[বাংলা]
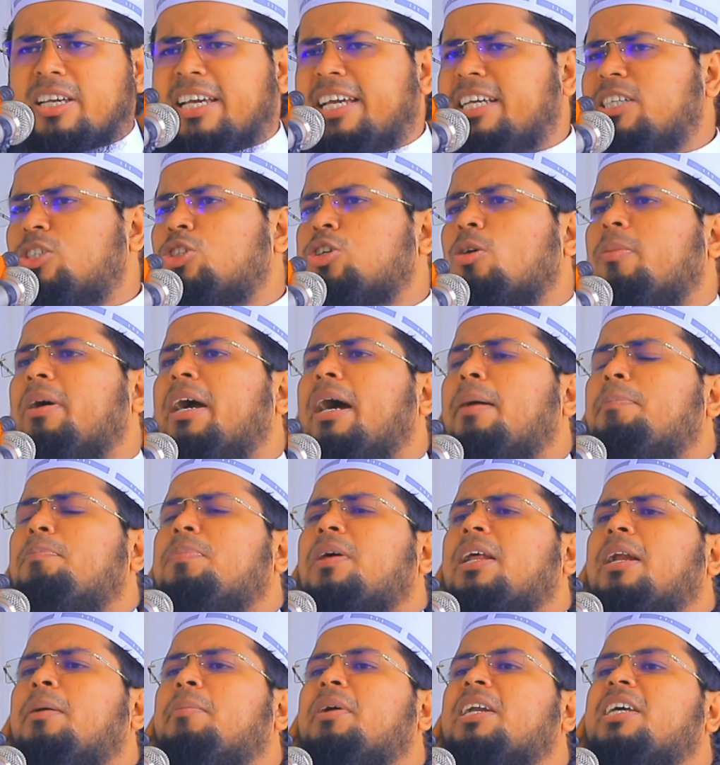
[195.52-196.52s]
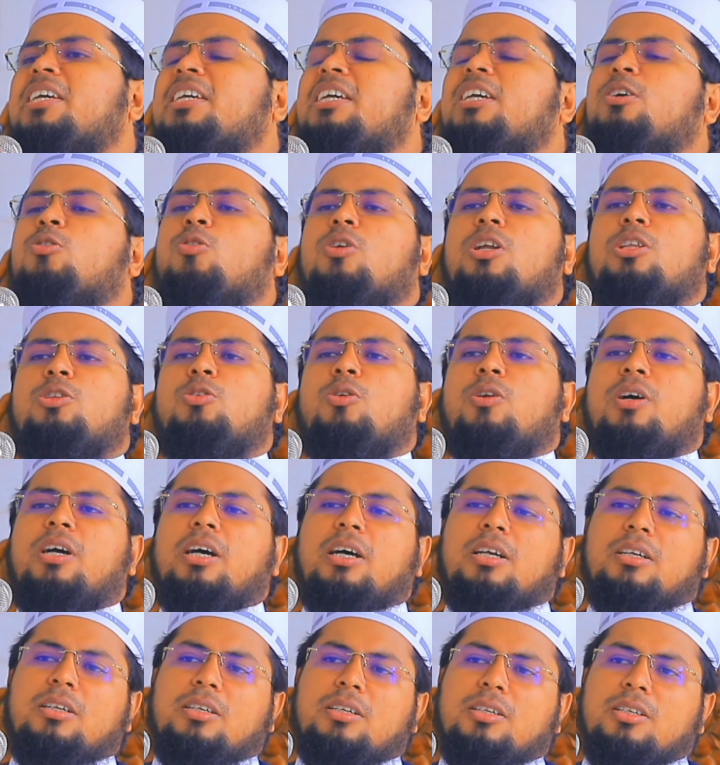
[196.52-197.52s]
তো এই সময় আপনার আমার কি করা
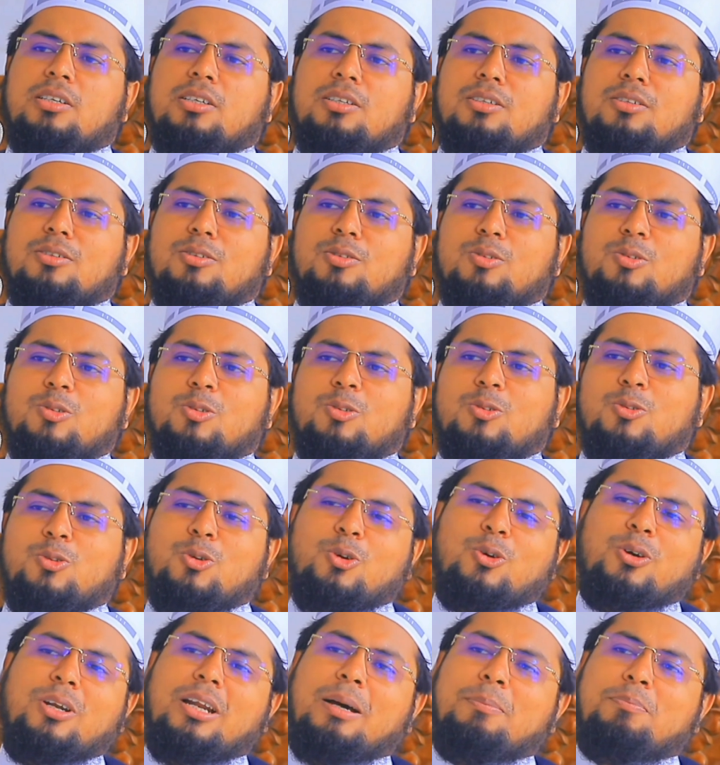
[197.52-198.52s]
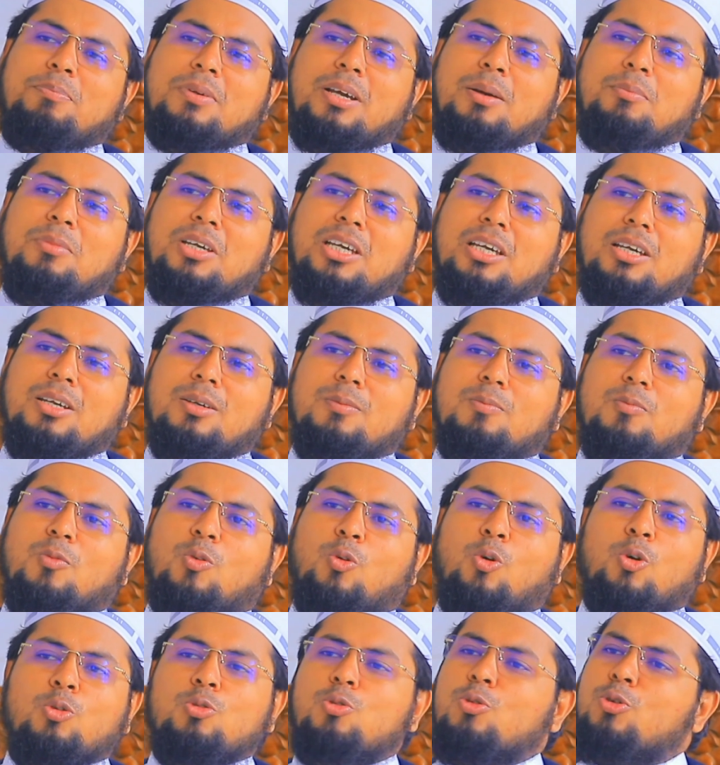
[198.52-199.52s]
দরকার তখন আপনি আমি
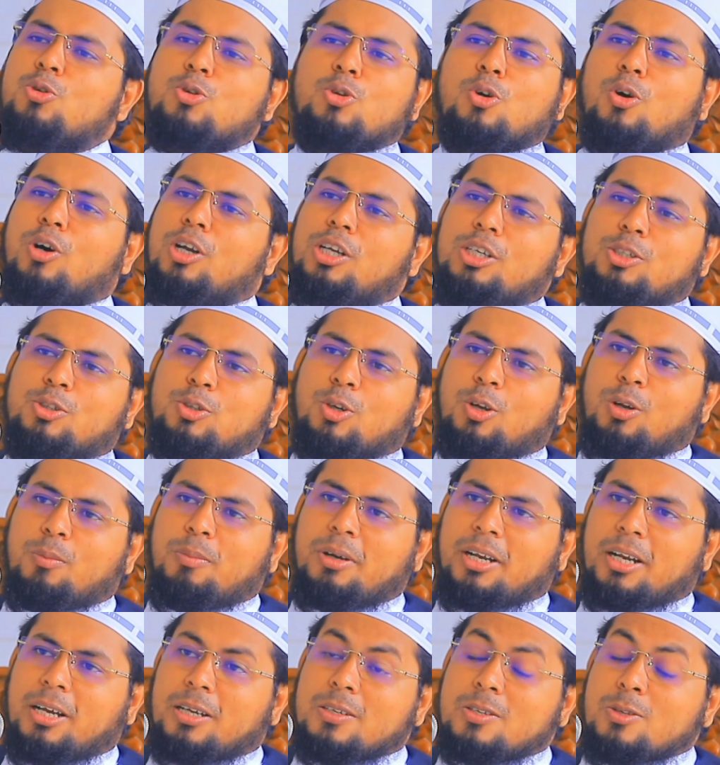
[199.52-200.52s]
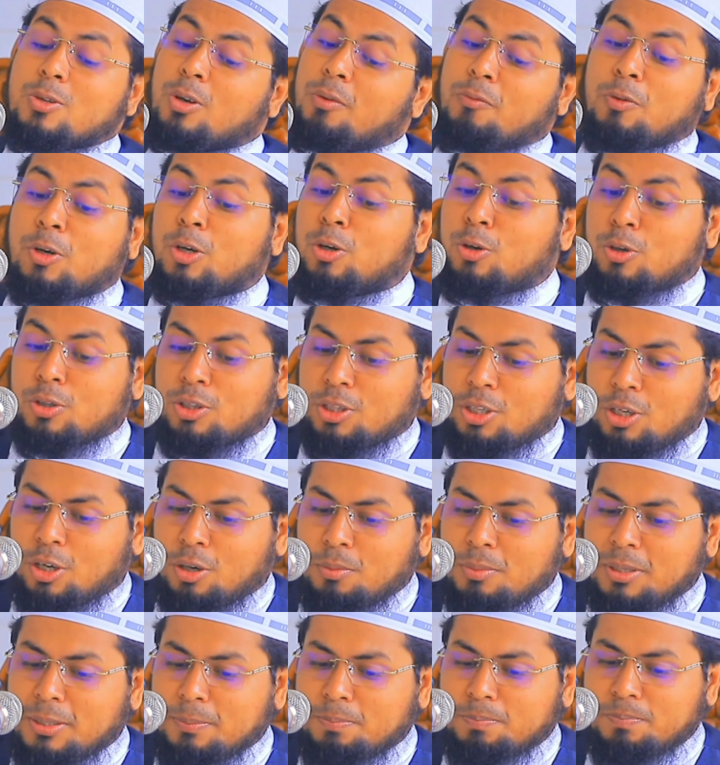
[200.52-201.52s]
অদুর্য হলে চলবে না সফর করতে
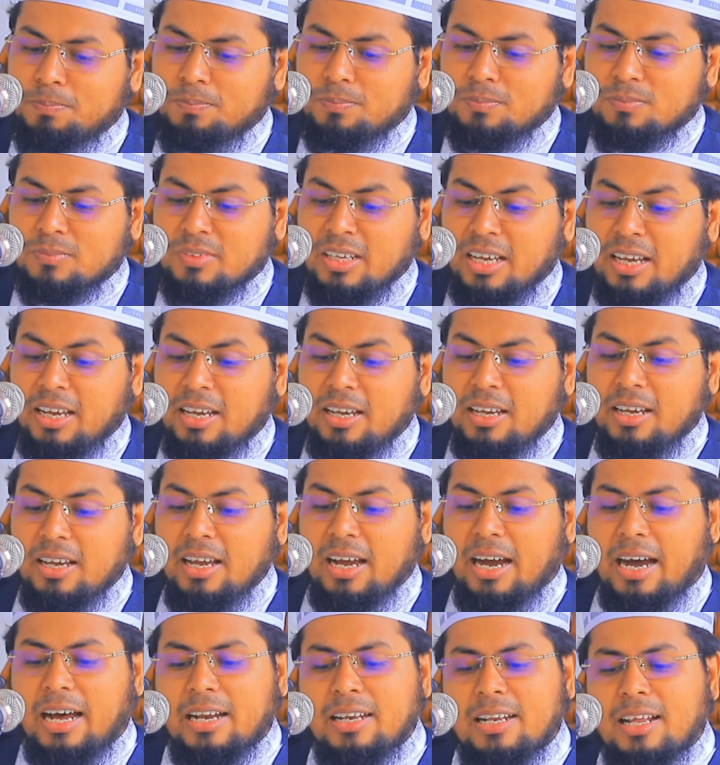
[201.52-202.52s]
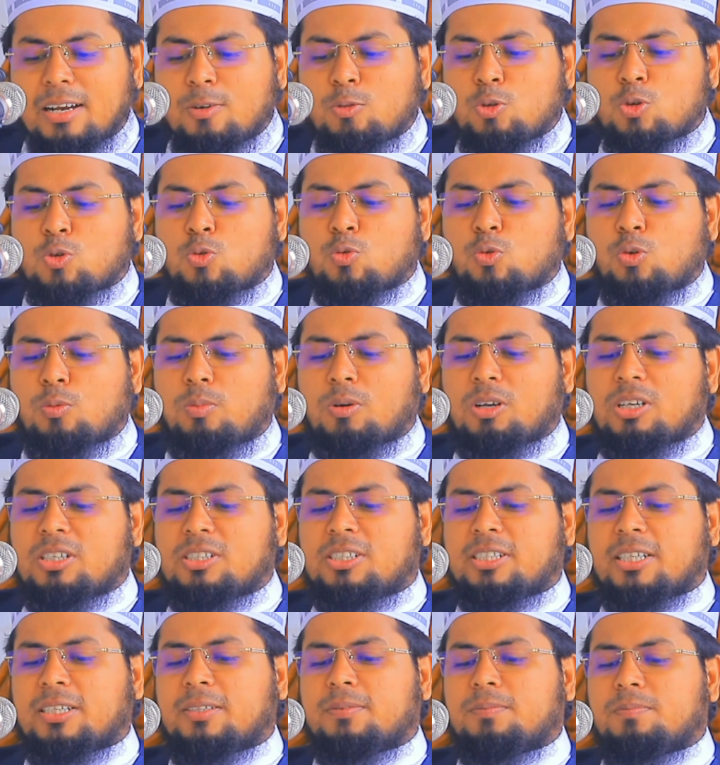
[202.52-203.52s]
হবে আল্লাহ রসুল
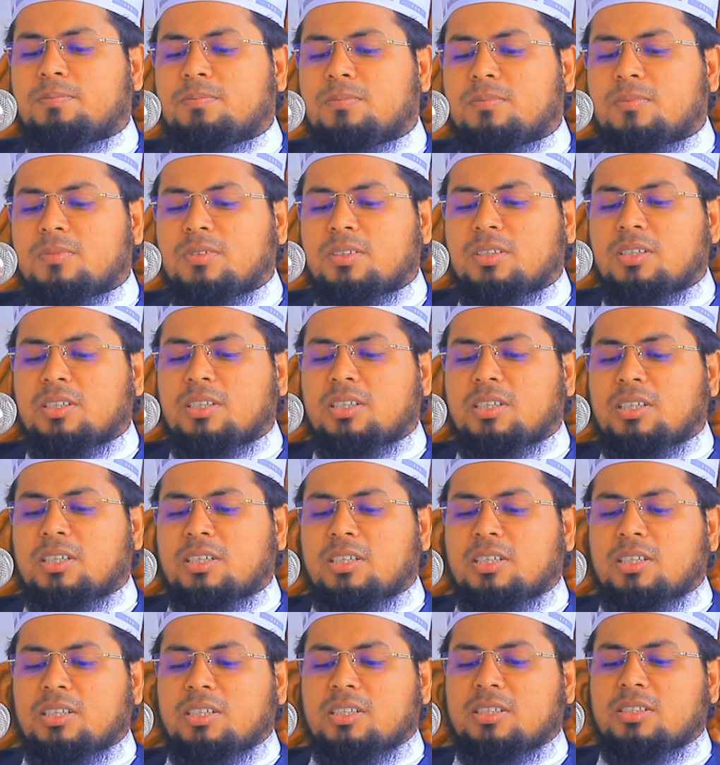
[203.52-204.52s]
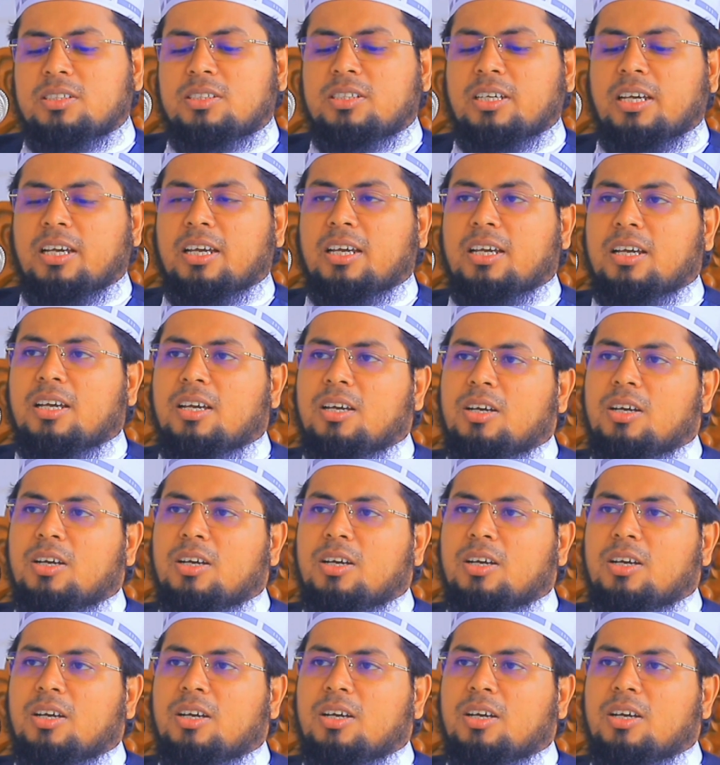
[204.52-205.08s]
বলেছেন যে